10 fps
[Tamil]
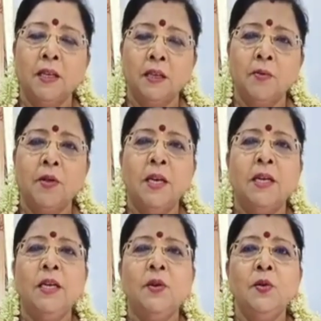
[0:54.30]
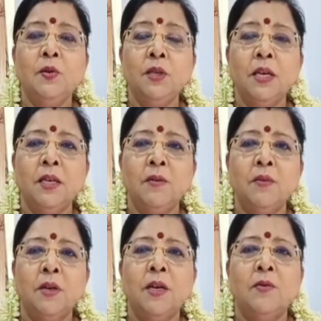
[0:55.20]
அதுக்கு முன்னாடி நூற்றி எட்டு
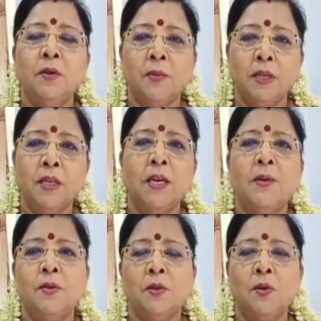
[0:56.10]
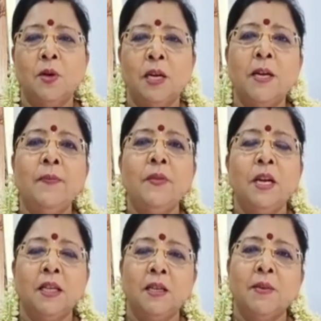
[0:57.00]
முறை ஒரு மந்திரம் நான் இப்போ சொல்கிறேன்
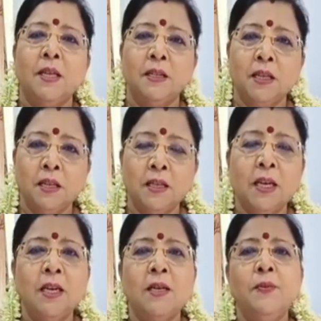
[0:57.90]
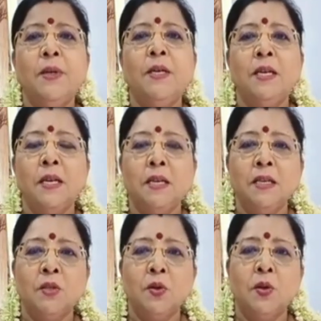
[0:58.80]
அந்த மந்திரத்தை ரிப்பீட்டடாக நீங்கள்